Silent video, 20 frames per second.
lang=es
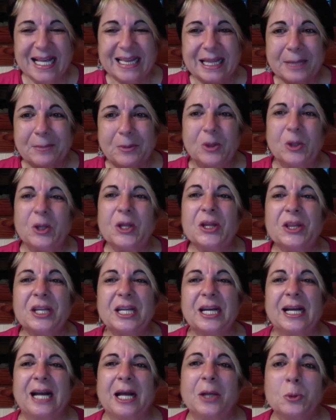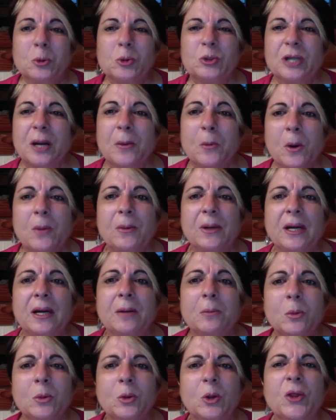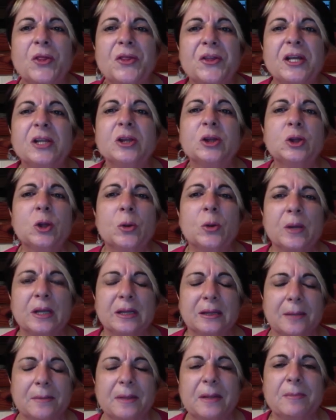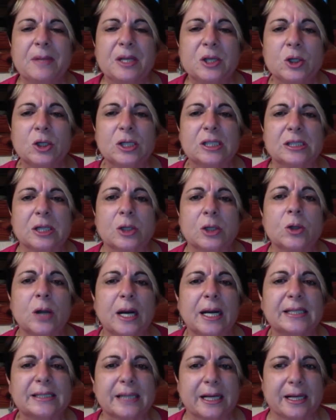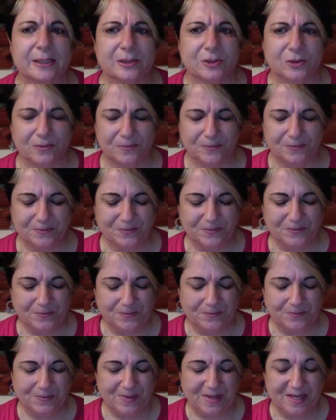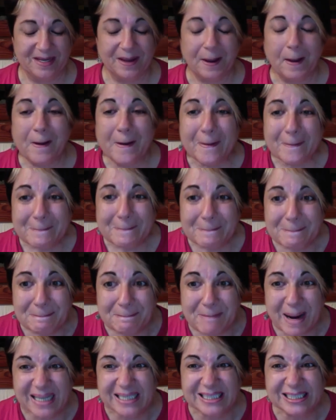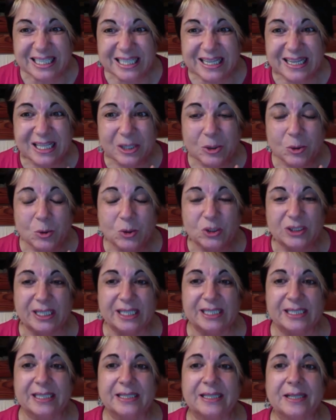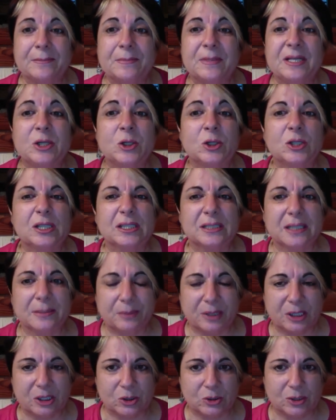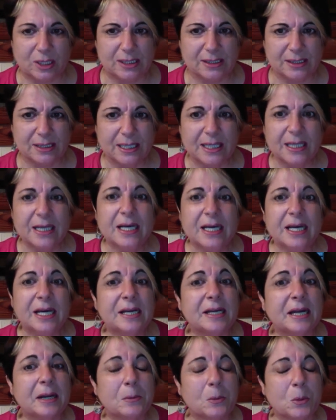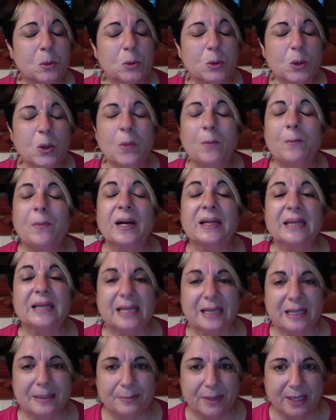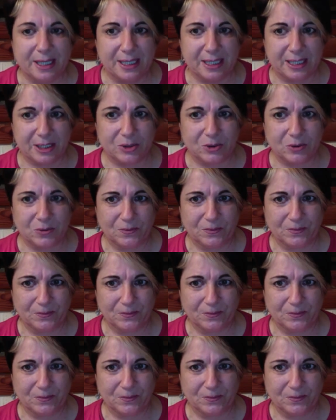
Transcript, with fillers: Te puedo decir que la industria mueve en el mundo 120 mil millones de dólares al año. Más de 57 millones de personas en el mundo participan en ello.